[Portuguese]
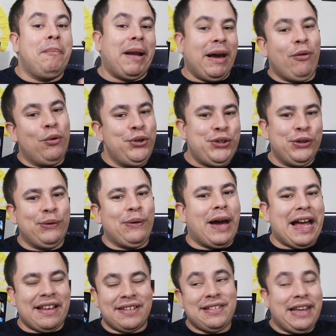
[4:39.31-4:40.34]
para
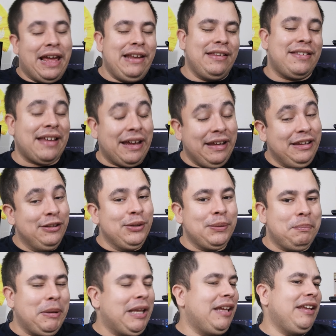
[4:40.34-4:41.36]
continuar a série
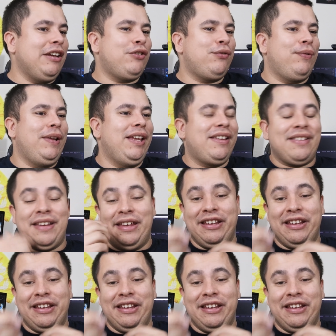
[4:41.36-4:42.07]
saindo pela Netflix,